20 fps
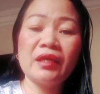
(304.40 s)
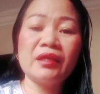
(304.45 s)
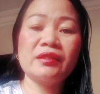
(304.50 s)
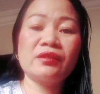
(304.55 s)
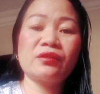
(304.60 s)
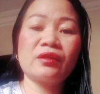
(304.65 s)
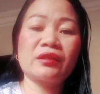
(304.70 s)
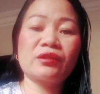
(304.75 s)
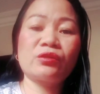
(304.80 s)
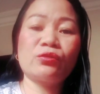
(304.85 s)

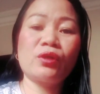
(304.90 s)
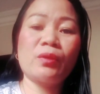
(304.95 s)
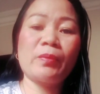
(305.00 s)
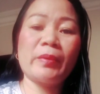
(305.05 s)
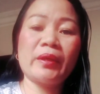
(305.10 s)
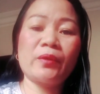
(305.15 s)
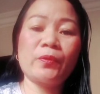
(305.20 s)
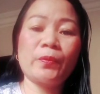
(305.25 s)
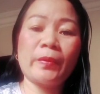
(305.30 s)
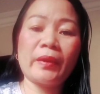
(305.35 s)
sakto
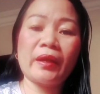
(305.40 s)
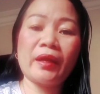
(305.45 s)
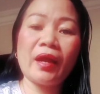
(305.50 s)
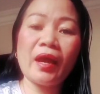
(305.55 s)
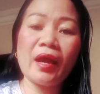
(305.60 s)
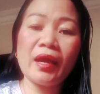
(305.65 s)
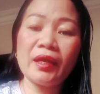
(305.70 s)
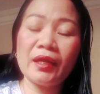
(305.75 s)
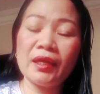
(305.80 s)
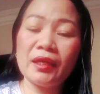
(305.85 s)
naman ang
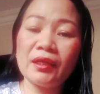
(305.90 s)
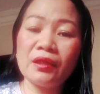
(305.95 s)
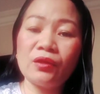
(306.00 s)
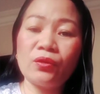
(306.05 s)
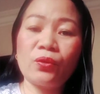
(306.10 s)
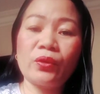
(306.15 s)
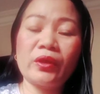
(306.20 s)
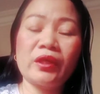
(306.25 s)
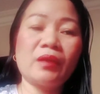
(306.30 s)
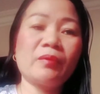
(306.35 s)
pagkain,
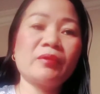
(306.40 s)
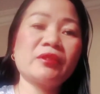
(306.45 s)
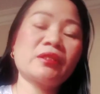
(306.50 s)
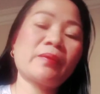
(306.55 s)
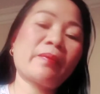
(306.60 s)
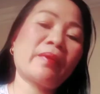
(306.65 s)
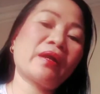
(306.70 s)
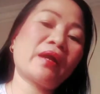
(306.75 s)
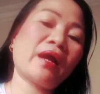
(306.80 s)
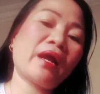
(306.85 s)
okay naman
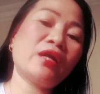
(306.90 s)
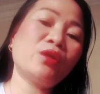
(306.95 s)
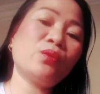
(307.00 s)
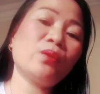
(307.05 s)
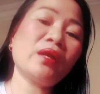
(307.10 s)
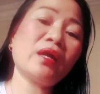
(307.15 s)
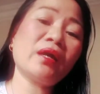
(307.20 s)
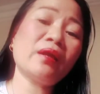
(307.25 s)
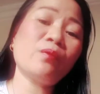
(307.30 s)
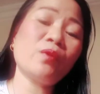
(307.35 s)
sa pagkain.
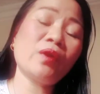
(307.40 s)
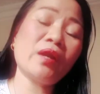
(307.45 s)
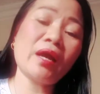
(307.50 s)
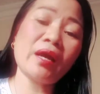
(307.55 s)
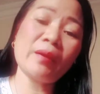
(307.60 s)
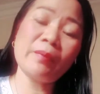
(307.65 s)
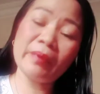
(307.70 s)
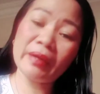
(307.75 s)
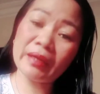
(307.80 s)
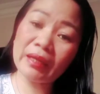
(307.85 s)
Wala, ka, wala
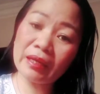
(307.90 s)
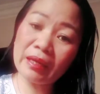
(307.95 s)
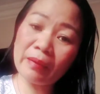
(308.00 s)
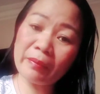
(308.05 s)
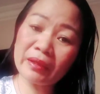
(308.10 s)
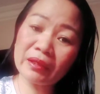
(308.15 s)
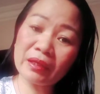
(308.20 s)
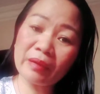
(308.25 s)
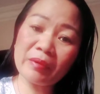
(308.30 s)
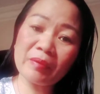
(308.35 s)
ka man
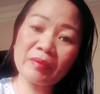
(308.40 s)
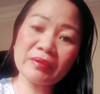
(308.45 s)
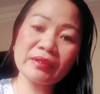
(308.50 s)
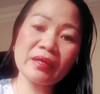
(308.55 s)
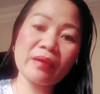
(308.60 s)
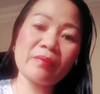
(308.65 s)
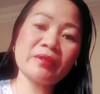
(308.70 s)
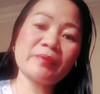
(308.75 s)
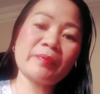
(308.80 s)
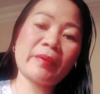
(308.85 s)
naman kami
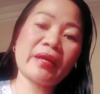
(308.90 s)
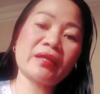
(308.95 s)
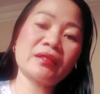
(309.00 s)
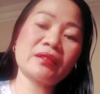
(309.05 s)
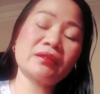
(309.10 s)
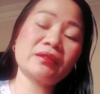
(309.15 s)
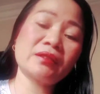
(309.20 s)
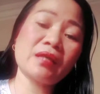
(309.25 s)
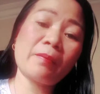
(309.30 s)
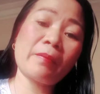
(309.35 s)
masabi
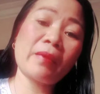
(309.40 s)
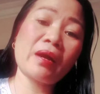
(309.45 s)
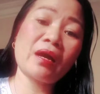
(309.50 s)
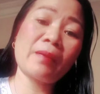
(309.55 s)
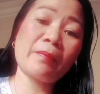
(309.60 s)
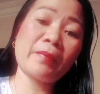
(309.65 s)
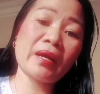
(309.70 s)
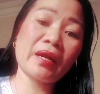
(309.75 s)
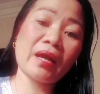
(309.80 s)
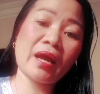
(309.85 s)
para sa
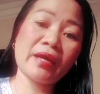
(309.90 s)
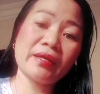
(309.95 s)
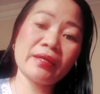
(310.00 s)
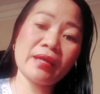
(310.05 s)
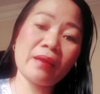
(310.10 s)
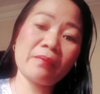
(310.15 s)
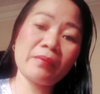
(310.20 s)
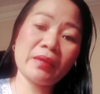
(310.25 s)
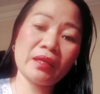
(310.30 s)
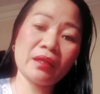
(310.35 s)
mga pagkain
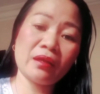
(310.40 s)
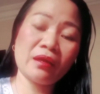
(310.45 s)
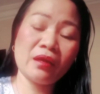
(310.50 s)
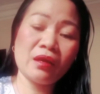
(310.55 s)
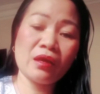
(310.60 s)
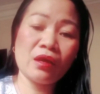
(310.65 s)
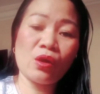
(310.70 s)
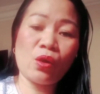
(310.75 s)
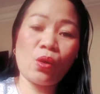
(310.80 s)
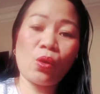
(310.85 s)
namin.
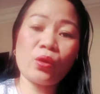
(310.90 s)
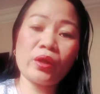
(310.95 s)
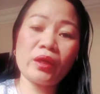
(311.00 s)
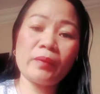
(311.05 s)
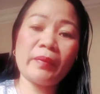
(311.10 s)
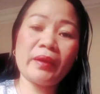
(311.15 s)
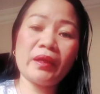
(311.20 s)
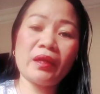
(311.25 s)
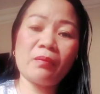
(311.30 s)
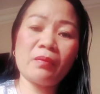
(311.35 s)

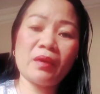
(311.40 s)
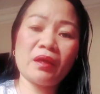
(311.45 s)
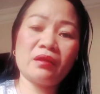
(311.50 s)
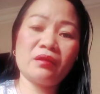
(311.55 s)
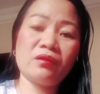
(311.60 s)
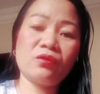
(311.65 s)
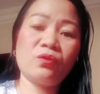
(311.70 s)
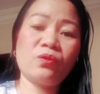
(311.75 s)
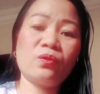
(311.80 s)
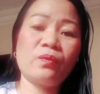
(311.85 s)
Okay pa naman.
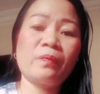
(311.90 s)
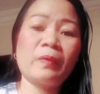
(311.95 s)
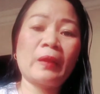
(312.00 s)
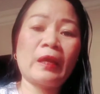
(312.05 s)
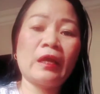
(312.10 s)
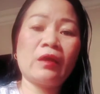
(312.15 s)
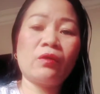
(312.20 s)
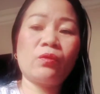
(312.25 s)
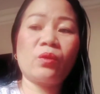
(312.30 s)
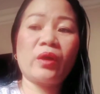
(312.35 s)
O,
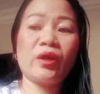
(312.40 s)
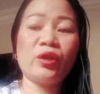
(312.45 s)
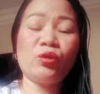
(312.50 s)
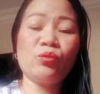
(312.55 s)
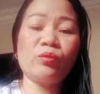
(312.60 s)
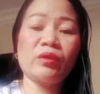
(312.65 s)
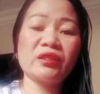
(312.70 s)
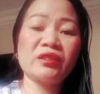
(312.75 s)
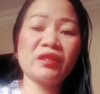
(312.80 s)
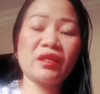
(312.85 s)
o
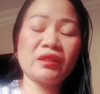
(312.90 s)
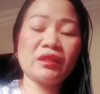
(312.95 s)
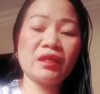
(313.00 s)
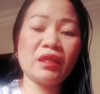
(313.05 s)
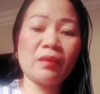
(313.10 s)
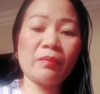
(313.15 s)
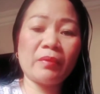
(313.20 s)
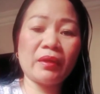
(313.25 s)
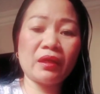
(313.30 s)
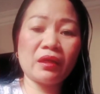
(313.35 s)
ngayon, mag-start
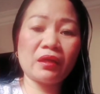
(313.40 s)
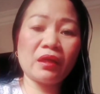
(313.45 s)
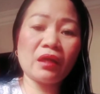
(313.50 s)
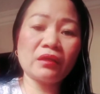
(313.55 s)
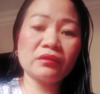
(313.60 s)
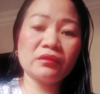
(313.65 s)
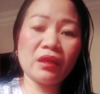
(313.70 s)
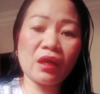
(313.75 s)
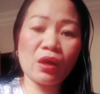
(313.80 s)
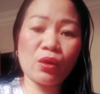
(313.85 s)
na naman ang
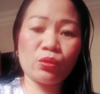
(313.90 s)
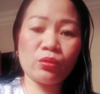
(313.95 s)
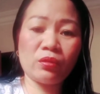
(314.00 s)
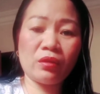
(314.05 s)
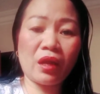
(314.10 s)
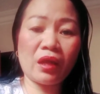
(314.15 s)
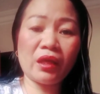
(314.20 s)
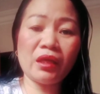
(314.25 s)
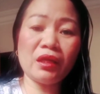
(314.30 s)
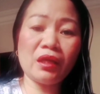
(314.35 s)
lockdown.
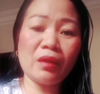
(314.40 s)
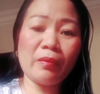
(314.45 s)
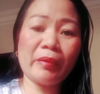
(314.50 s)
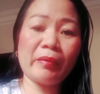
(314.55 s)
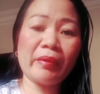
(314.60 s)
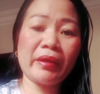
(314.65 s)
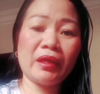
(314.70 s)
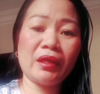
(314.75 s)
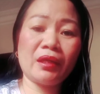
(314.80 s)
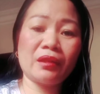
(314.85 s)
Lagi na naman
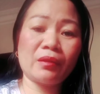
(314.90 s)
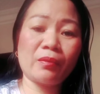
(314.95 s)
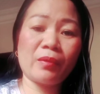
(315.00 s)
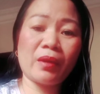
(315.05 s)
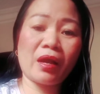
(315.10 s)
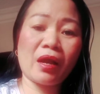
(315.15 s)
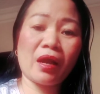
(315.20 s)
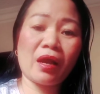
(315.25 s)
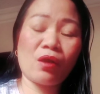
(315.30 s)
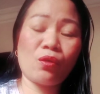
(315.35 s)
mainit ang
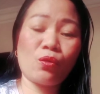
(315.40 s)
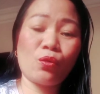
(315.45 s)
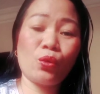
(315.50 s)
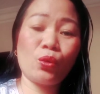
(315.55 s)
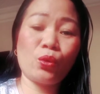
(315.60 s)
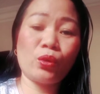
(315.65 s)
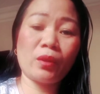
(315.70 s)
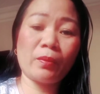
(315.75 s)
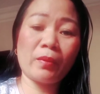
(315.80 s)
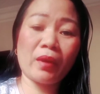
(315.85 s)
mga
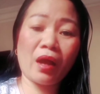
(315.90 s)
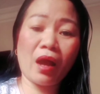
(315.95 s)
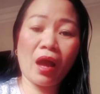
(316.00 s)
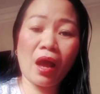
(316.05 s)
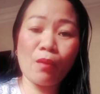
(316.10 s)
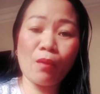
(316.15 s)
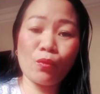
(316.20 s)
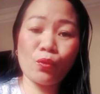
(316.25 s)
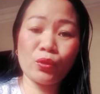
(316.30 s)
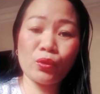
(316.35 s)
ulo ng mga
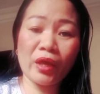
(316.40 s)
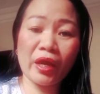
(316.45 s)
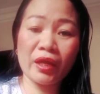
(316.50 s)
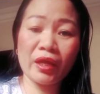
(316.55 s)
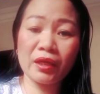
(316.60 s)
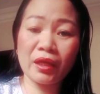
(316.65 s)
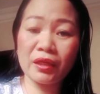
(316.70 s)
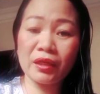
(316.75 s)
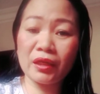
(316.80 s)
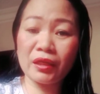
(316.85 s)
amo dahil
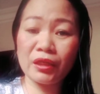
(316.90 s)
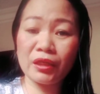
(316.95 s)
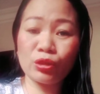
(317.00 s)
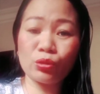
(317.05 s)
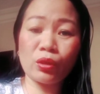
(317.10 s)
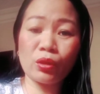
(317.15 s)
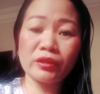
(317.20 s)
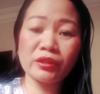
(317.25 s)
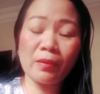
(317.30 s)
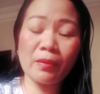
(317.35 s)
nga din
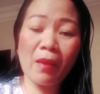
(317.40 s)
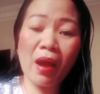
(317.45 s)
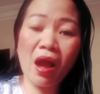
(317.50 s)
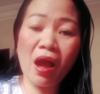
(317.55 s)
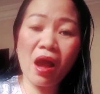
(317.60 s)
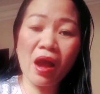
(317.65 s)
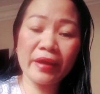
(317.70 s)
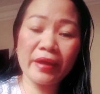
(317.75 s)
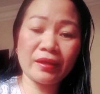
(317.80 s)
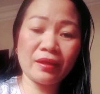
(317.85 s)
dito lang sa
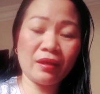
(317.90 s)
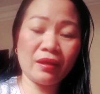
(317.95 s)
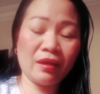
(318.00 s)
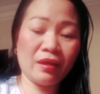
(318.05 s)
bahay